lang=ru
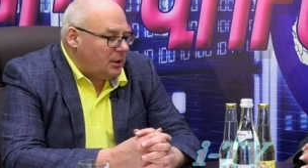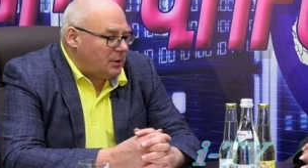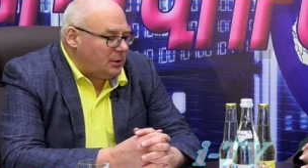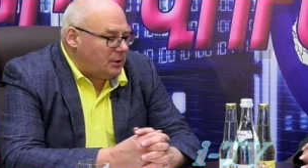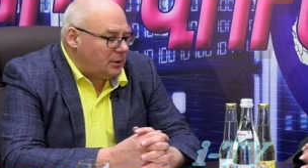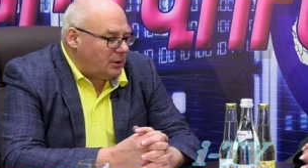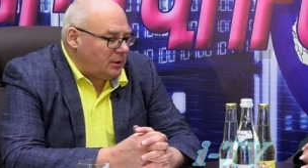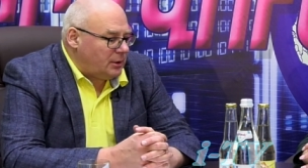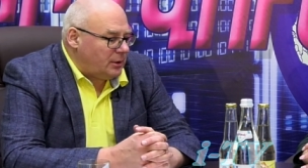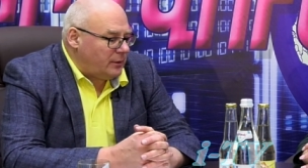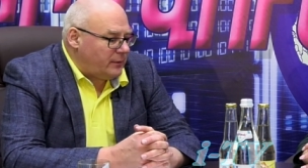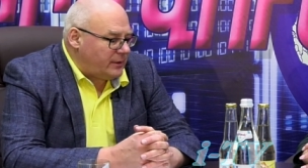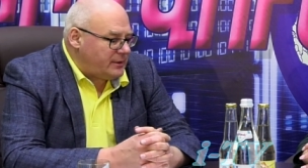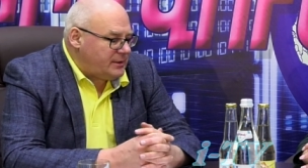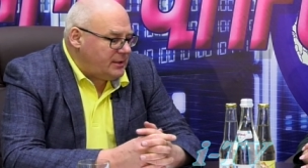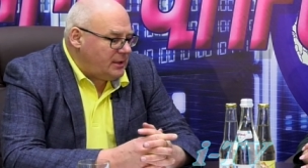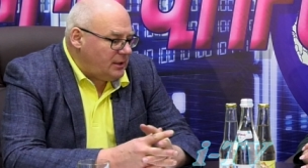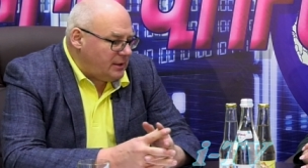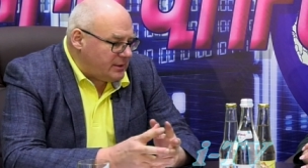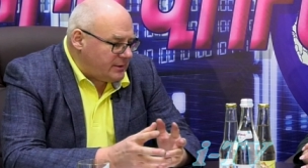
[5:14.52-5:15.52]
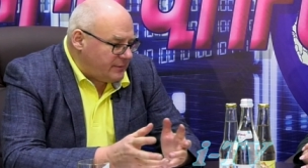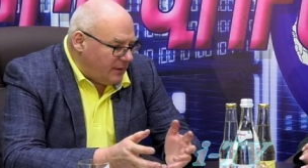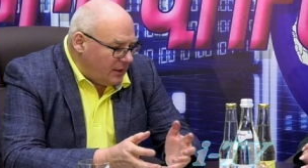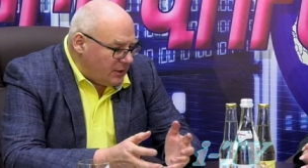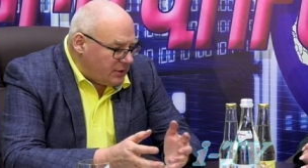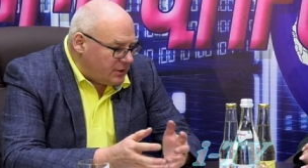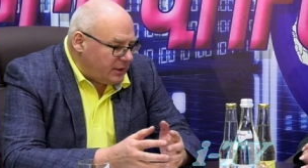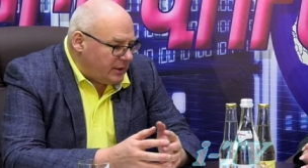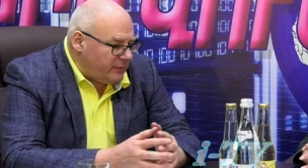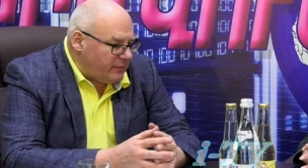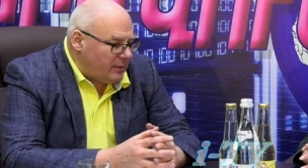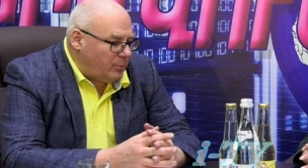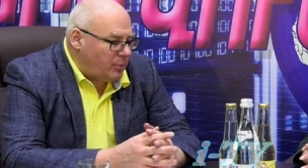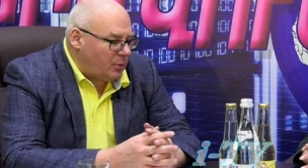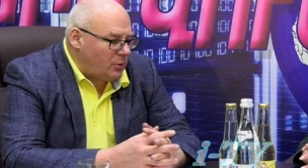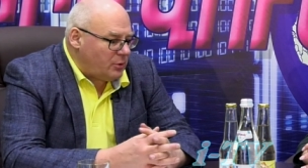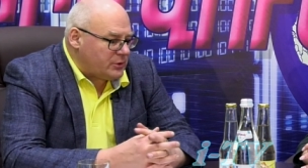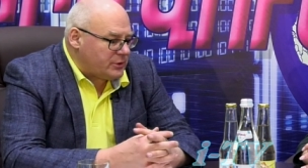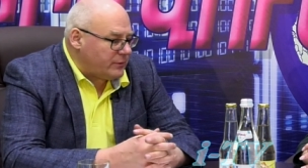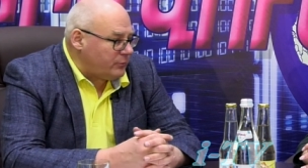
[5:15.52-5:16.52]
Э, в России есть важные
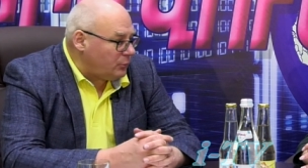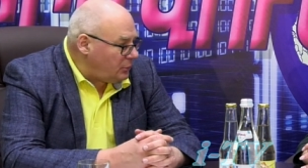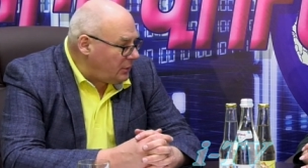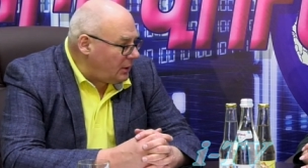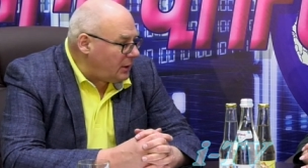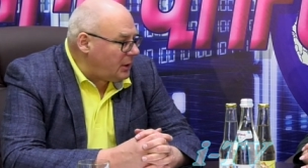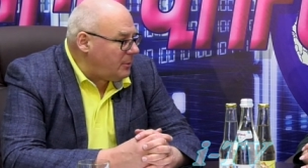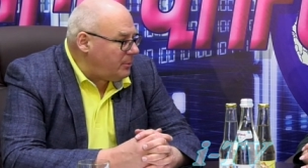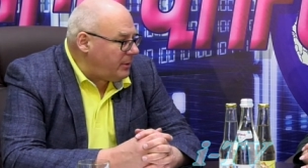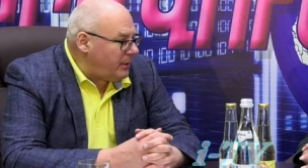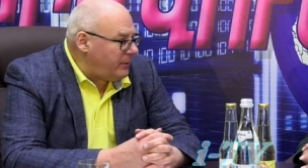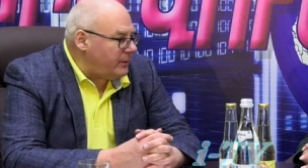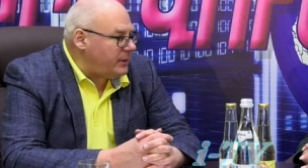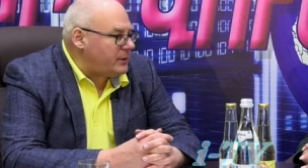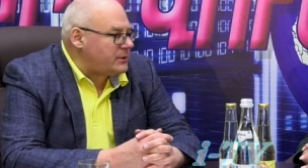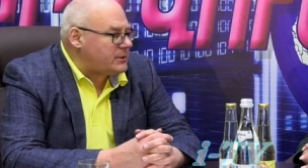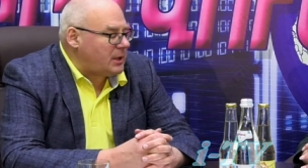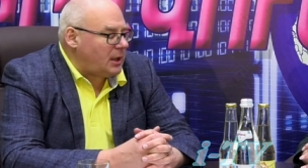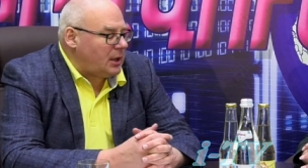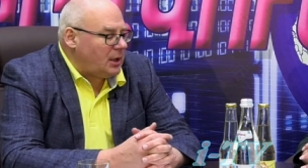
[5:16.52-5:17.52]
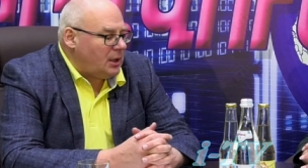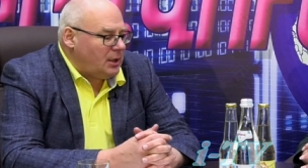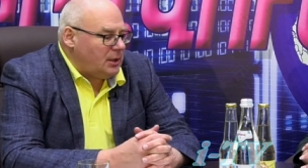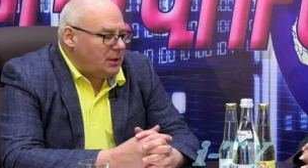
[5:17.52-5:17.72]
вопросы, внутренние повестки.